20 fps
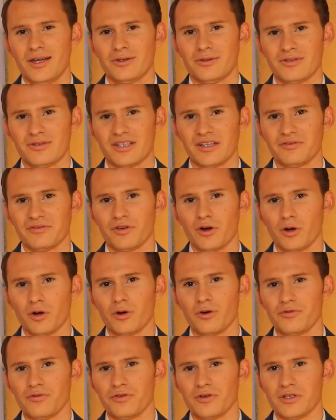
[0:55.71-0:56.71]
de cette
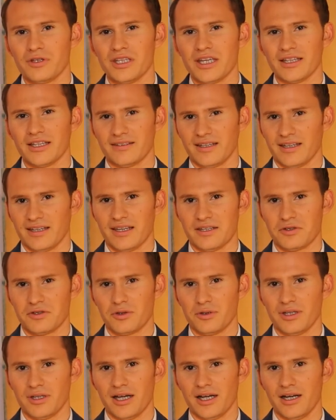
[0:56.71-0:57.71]
francophonie
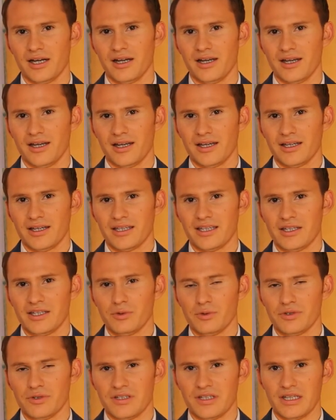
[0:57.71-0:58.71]
internationale qui
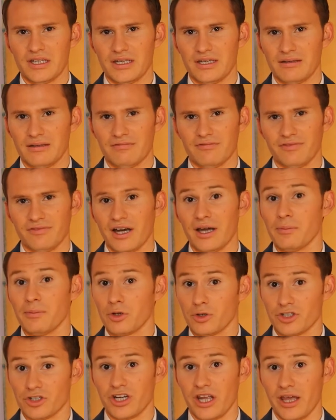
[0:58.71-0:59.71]
nous est
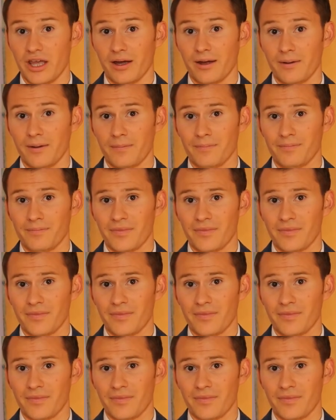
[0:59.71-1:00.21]
vraiment chère.